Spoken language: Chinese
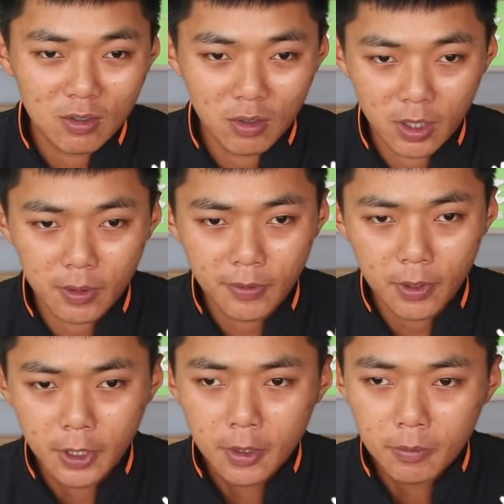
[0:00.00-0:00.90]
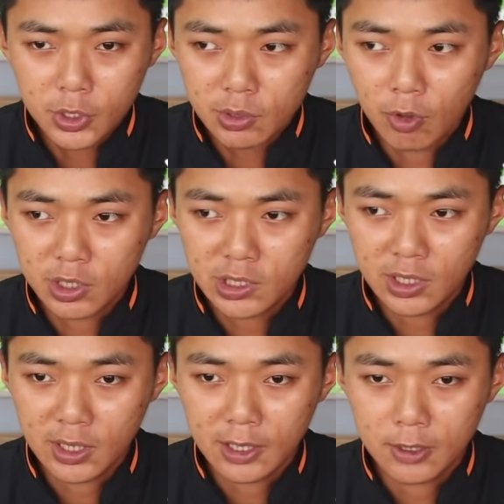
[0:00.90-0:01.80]
对，因为毕竟我今
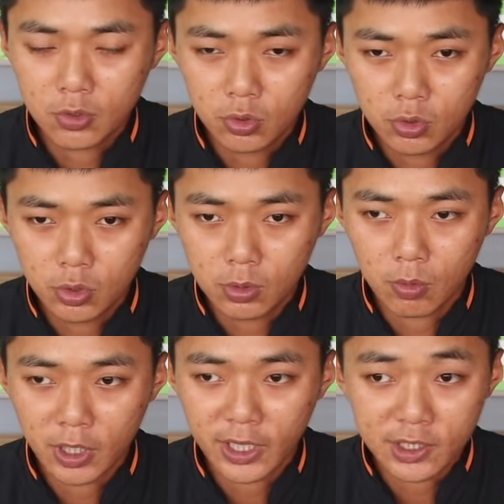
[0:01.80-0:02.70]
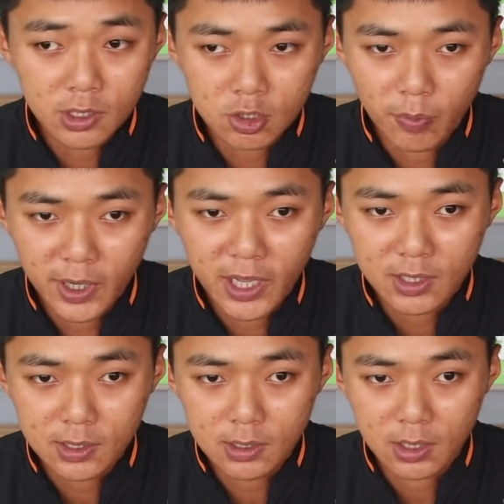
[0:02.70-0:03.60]
年的春训，我给自己的守备
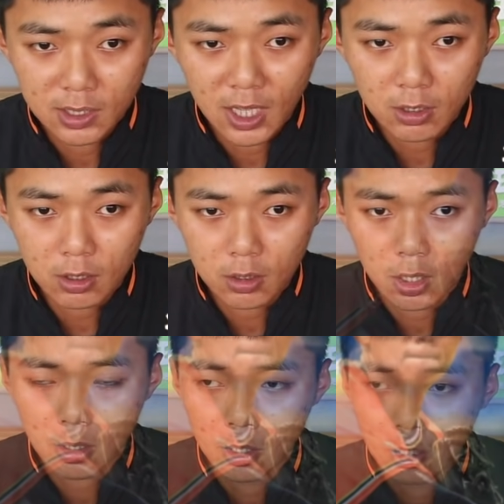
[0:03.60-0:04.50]
量是很大的。那